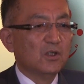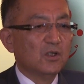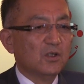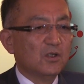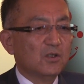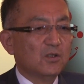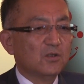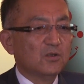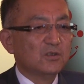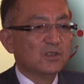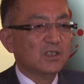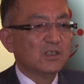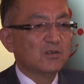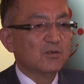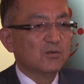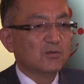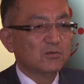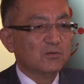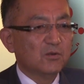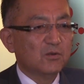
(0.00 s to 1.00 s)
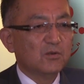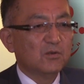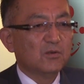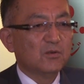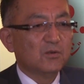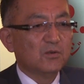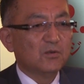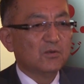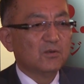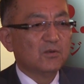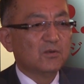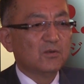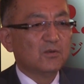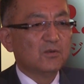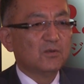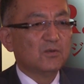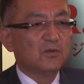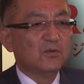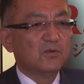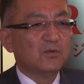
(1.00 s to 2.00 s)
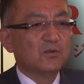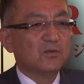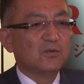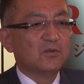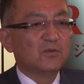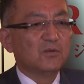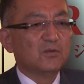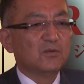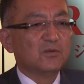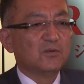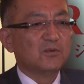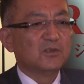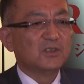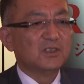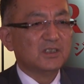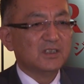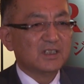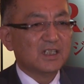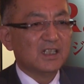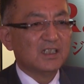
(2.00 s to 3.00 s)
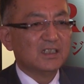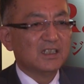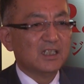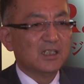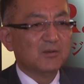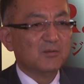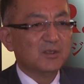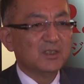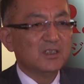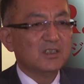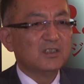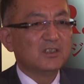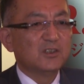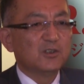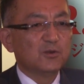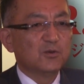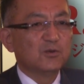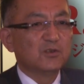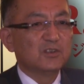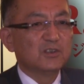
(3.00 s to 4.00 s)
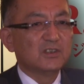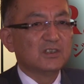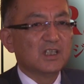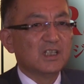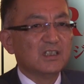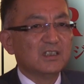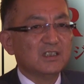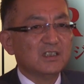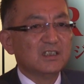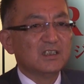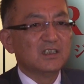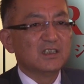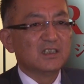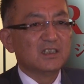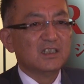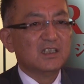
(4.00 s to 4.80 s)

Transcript: を全国の市議会ならびに地方自治体に